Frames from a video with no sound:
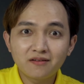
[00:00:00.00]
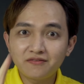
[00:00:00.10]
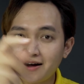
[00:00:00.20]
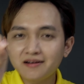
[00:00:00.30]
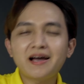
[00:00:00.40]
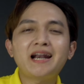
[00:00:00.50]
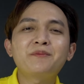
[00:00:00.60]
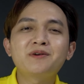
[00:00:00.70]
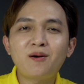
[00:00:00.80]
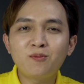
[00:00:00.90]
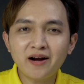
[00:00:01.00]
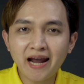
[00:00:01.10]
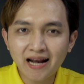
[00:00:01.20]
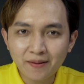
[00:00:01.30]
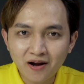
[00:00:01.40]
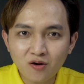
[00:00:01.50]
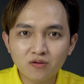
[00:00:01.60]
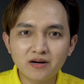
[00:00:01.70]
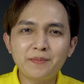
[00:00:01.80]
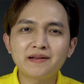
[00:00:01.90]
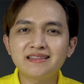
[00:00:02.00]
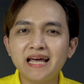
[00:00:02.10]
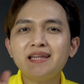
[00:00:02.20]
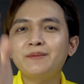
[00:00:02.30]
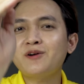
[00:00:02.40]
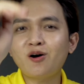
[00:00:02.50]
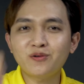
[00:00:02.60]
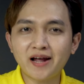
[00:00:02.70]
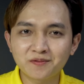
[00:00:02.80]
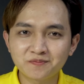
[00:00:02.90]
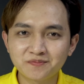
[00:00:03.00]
Vâng, anh em không có nghe làm đâu, để mình test cho em coi luôn nè.